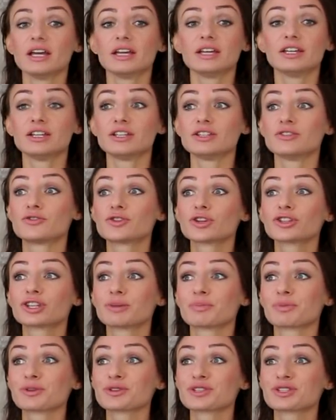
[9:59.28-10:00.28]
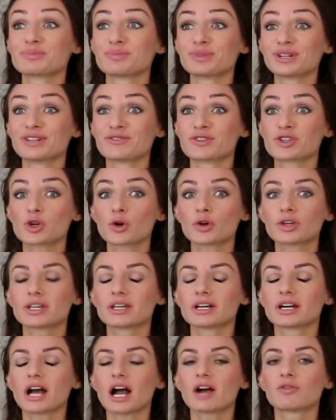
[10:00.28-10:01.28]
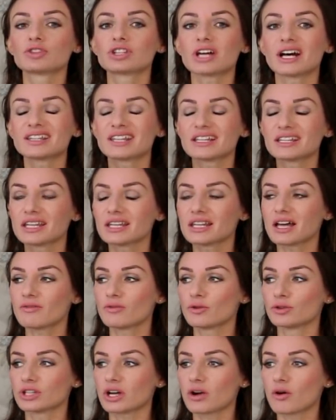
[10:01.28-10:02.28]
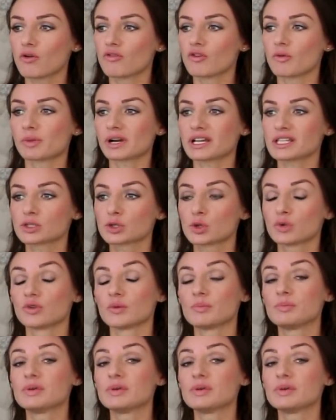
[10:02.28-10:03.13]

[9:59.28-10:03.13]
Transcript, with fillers: И девчонки просто были в шоке, как вот от одного такого простого